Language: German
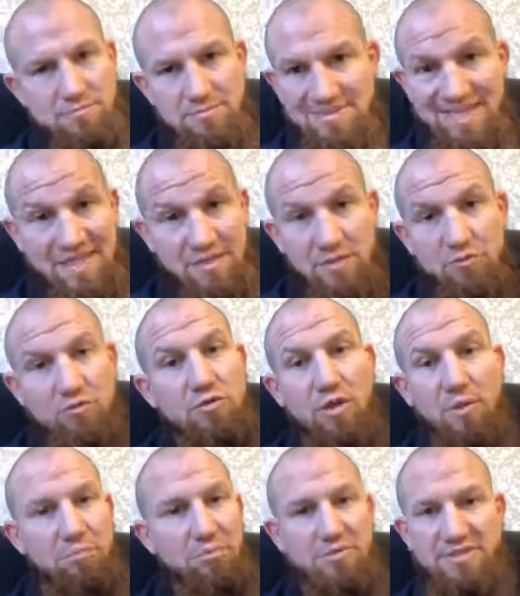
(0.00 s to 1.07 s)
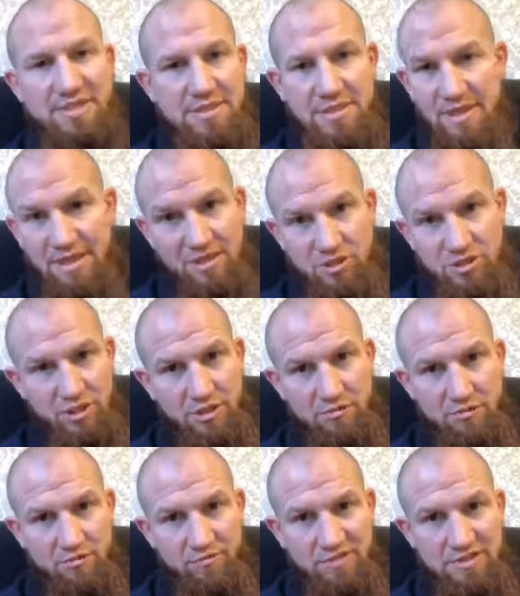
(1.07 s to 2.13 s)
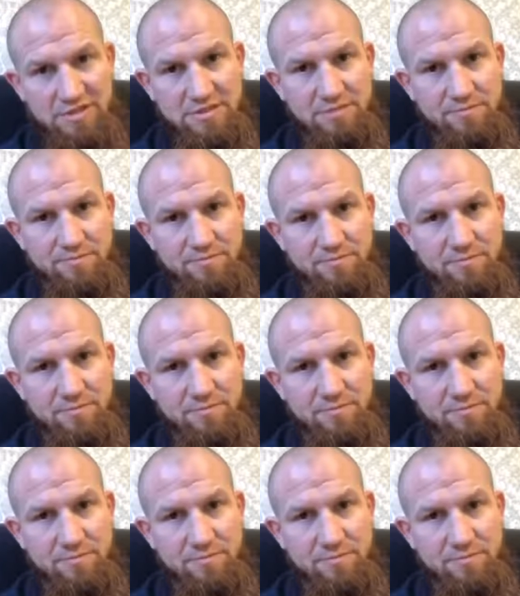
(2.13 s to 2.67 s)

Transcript: dann die hundertprozentige Entscheidung gewesen.